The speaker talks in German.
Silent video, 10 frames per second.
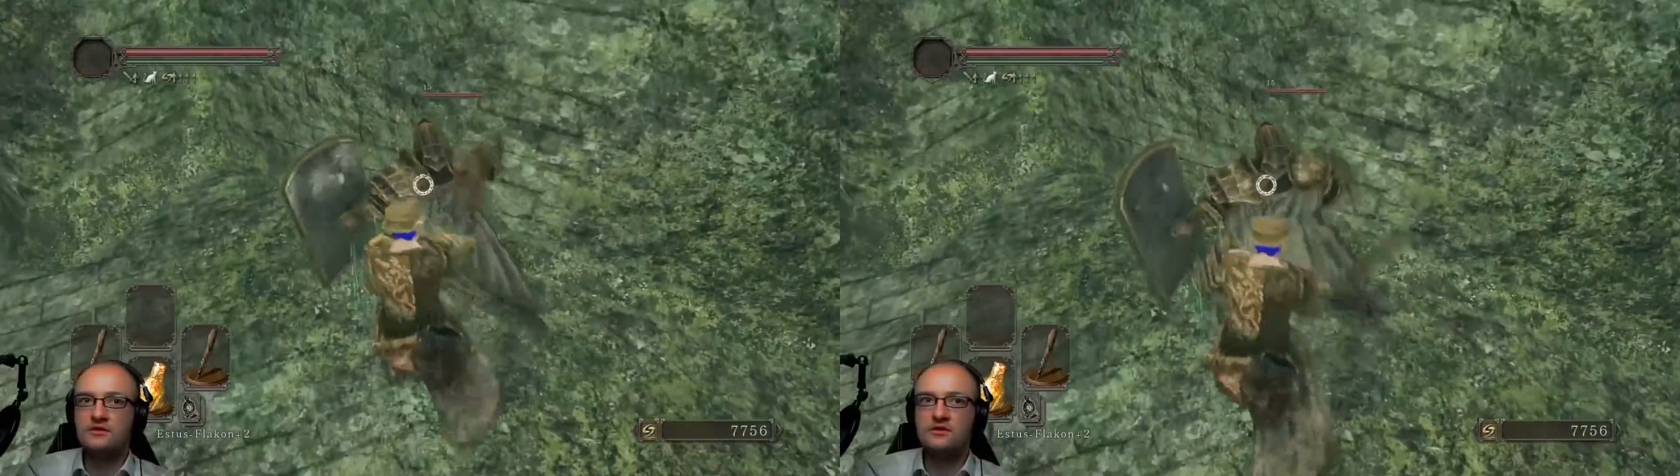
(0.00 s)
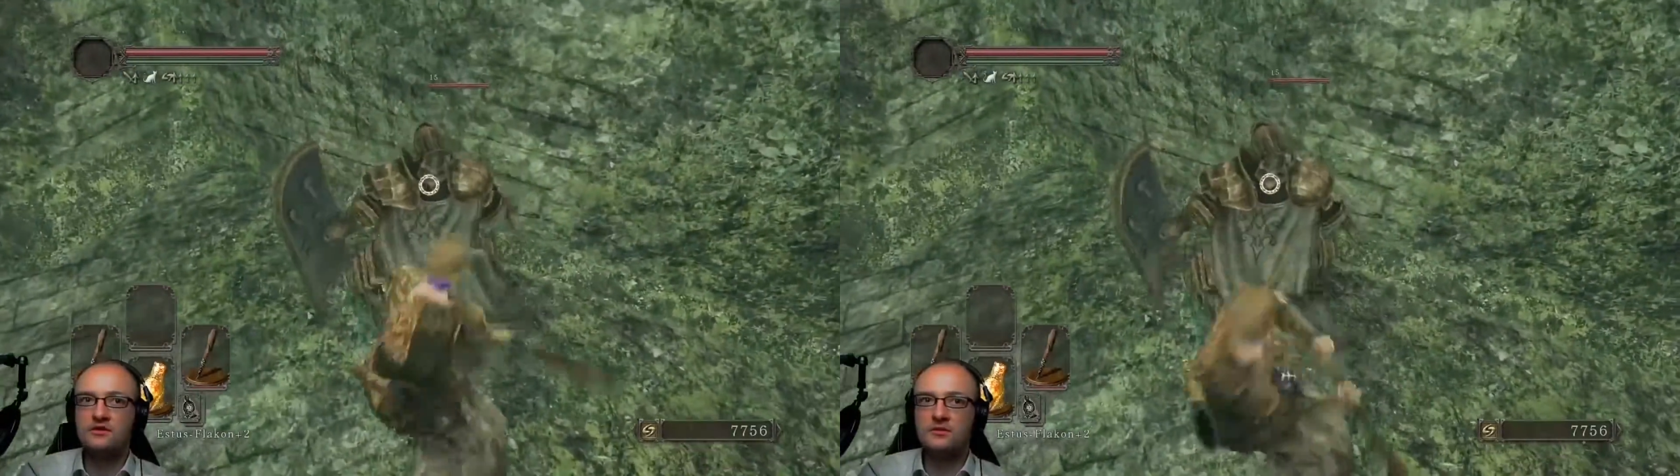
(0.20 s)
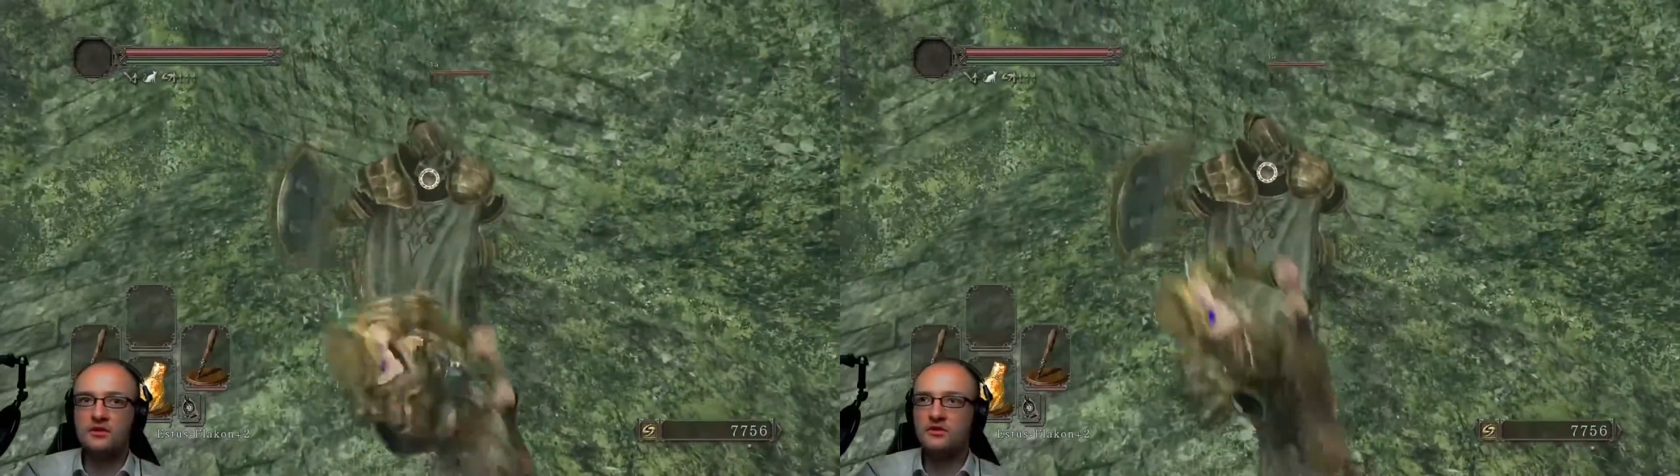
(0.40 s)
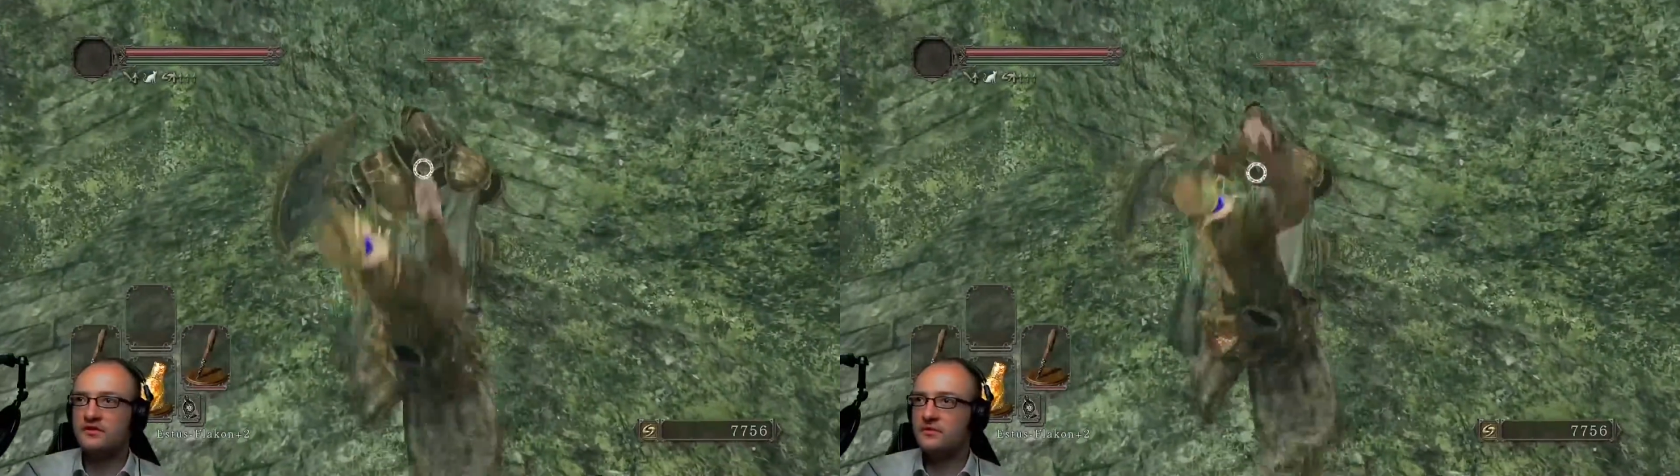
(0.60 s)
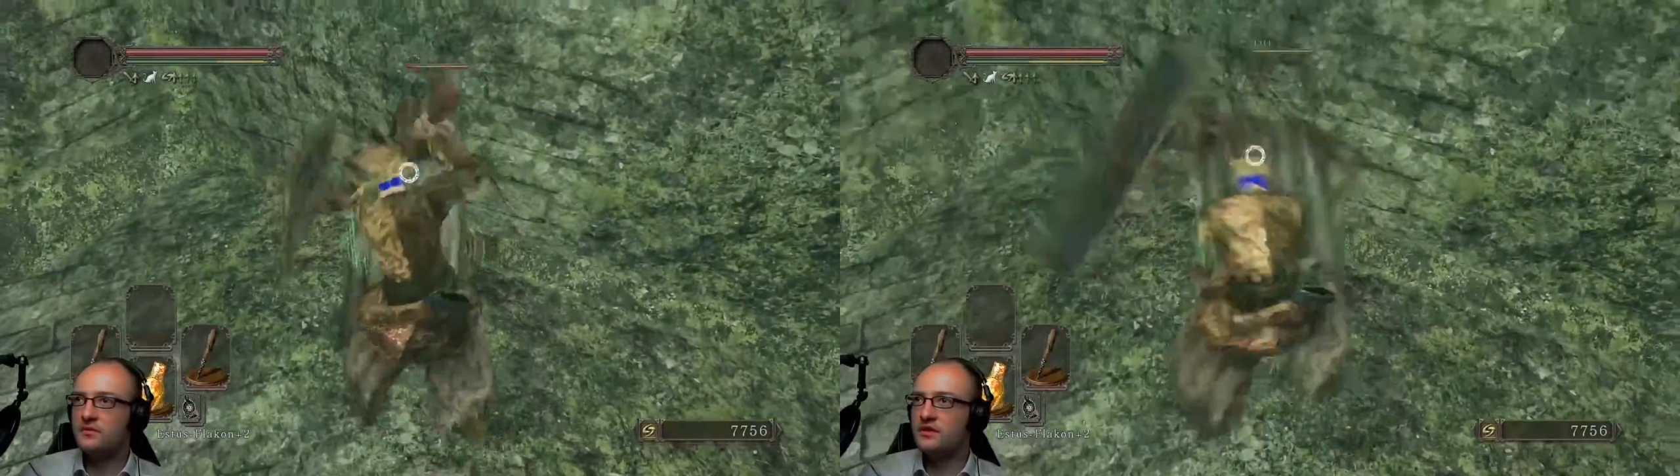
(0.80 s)
Sollte mir
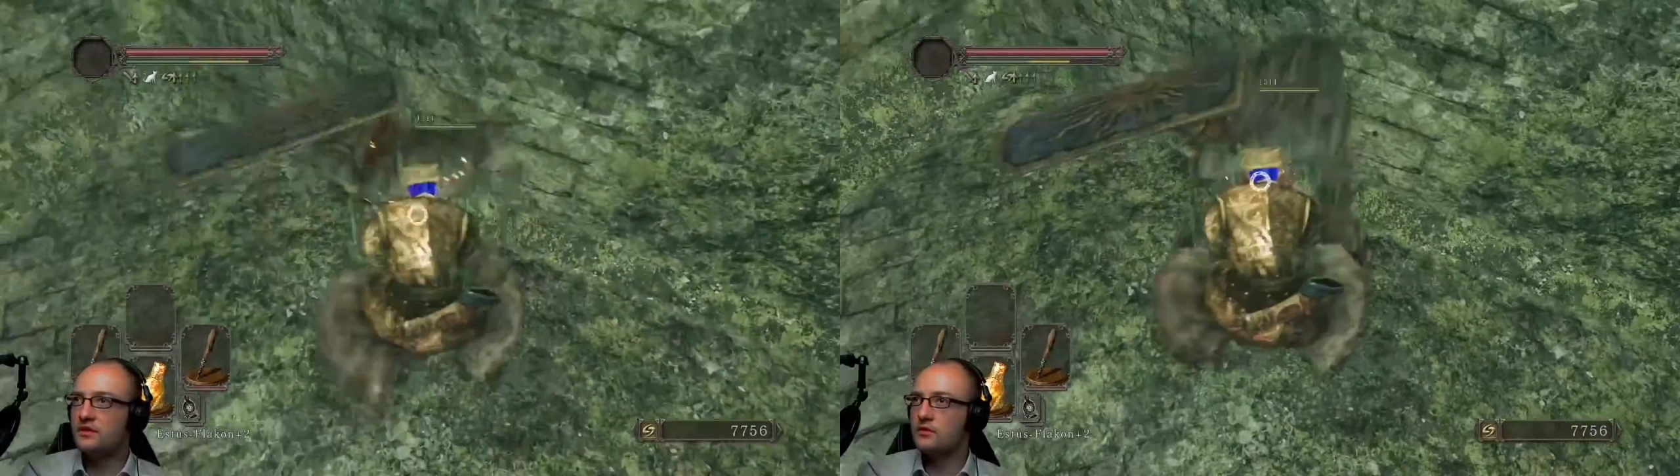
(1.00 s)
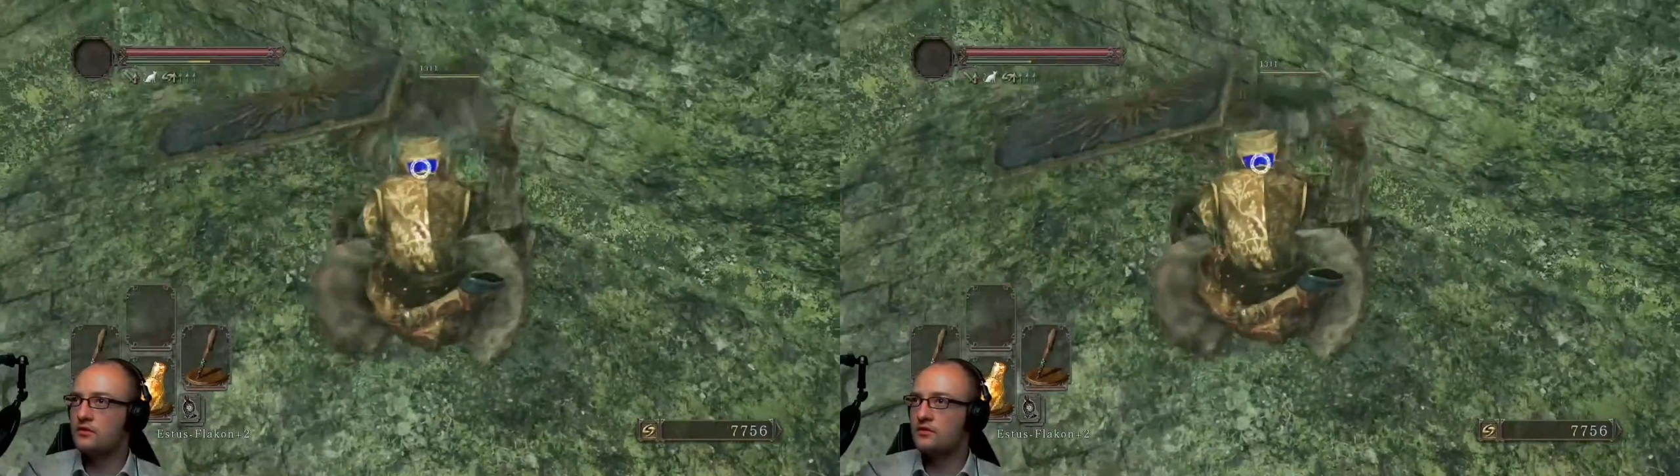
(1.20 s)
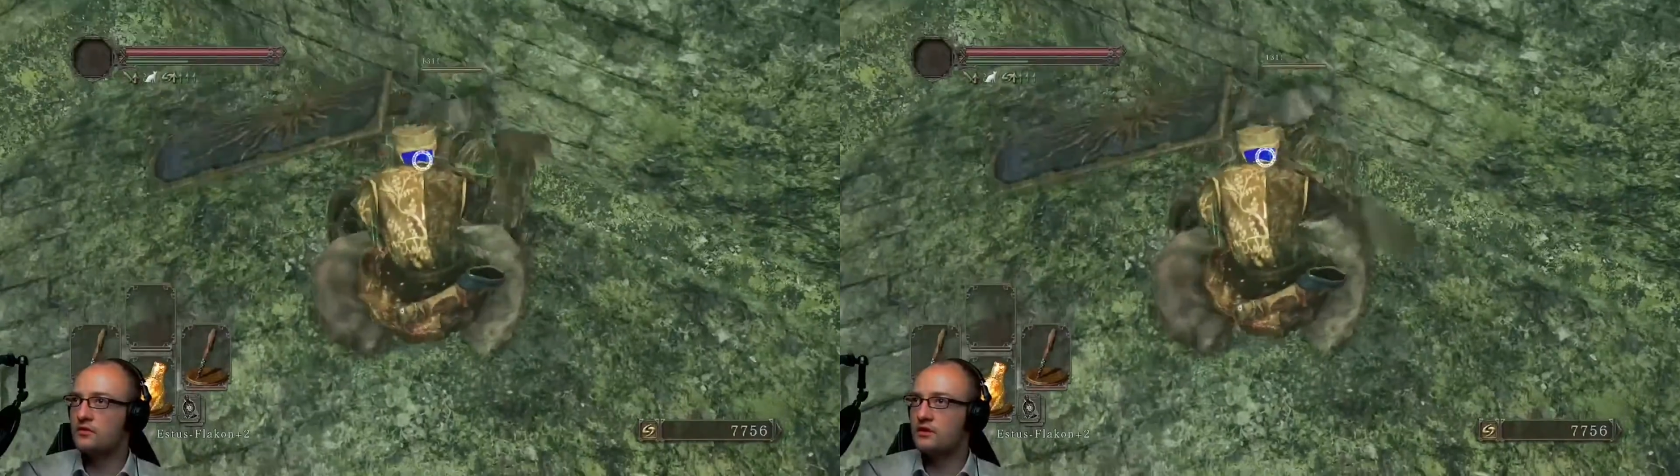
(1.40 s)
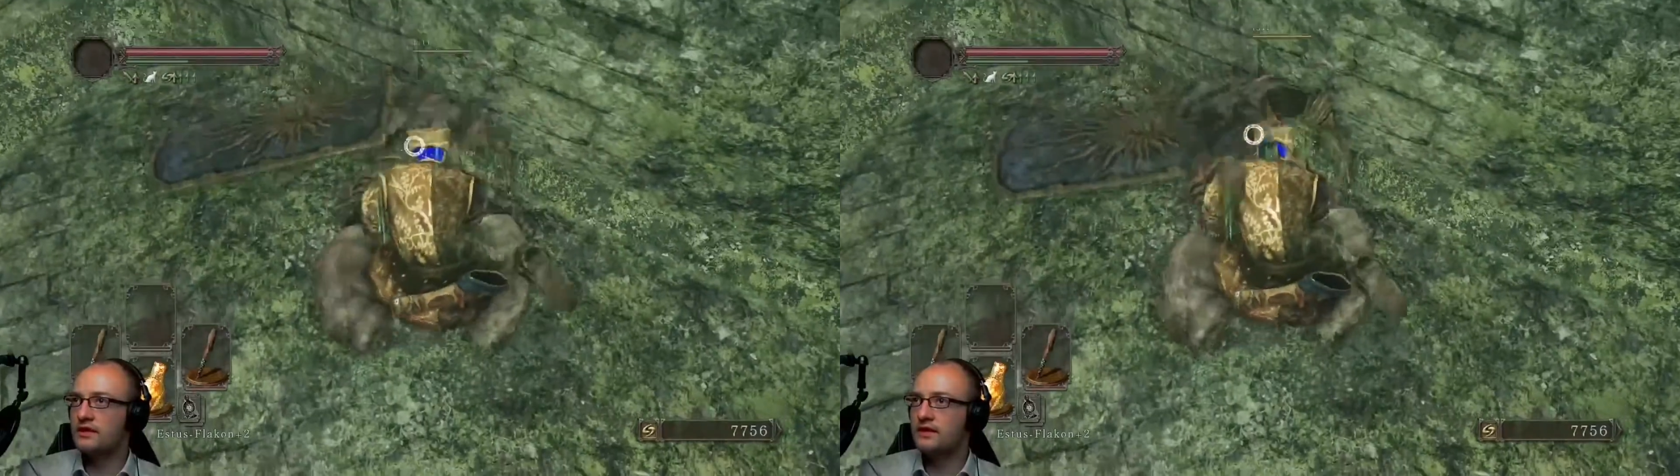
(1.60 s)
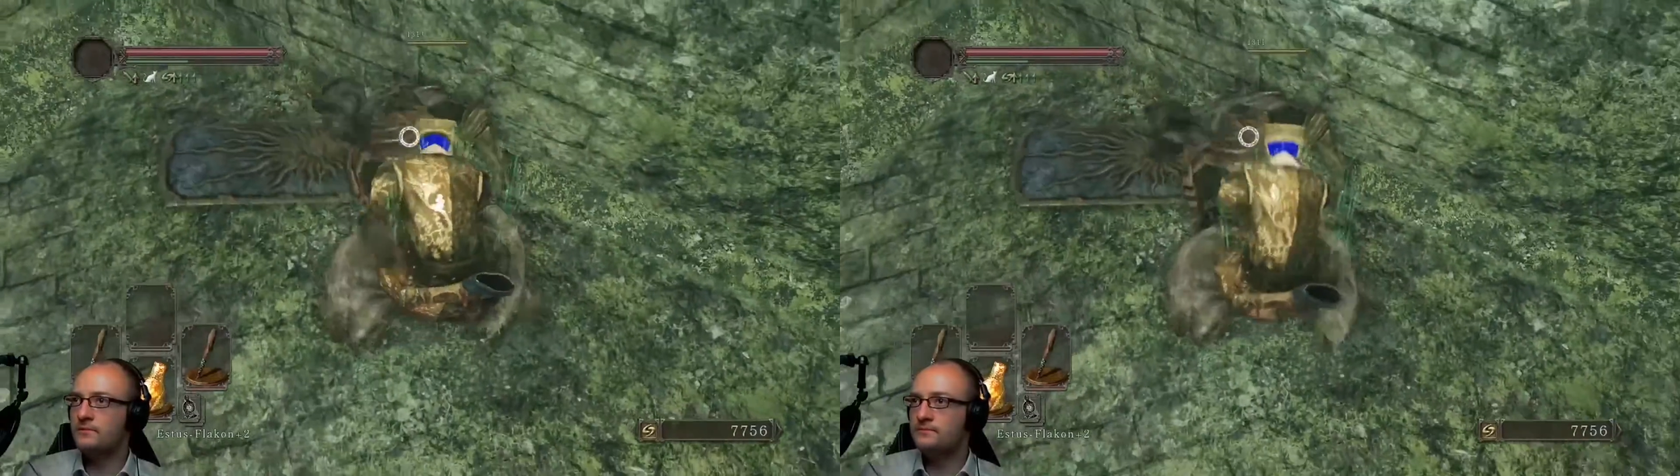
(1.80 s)
trotzdem nie den Rücken
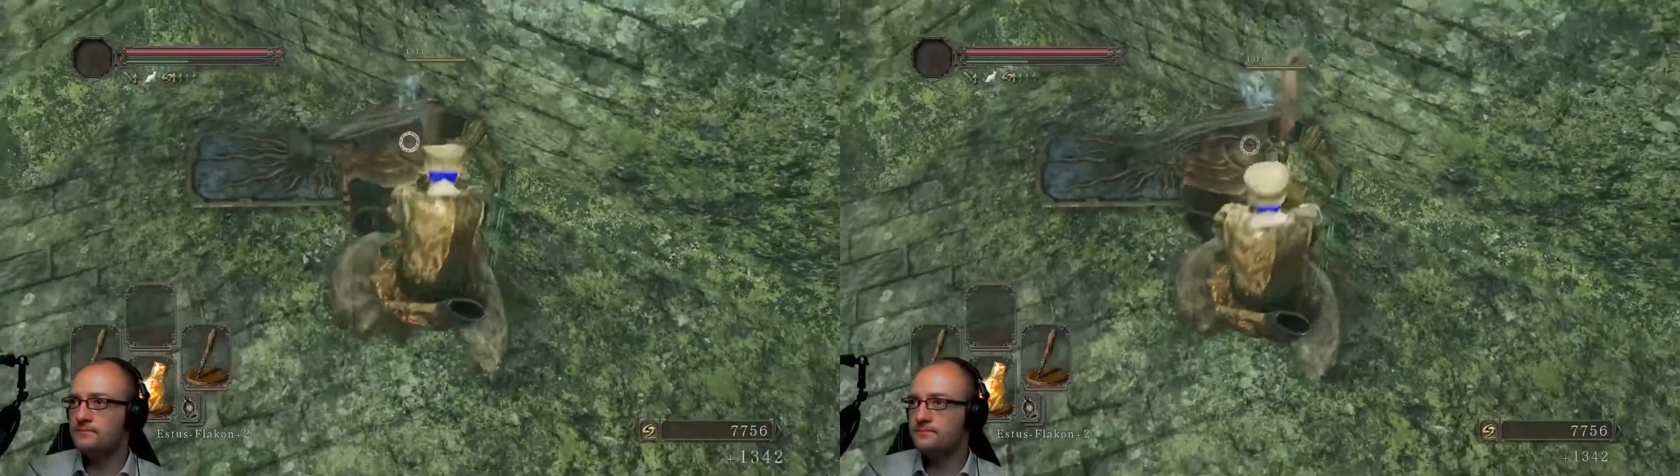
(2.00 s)
zukehren.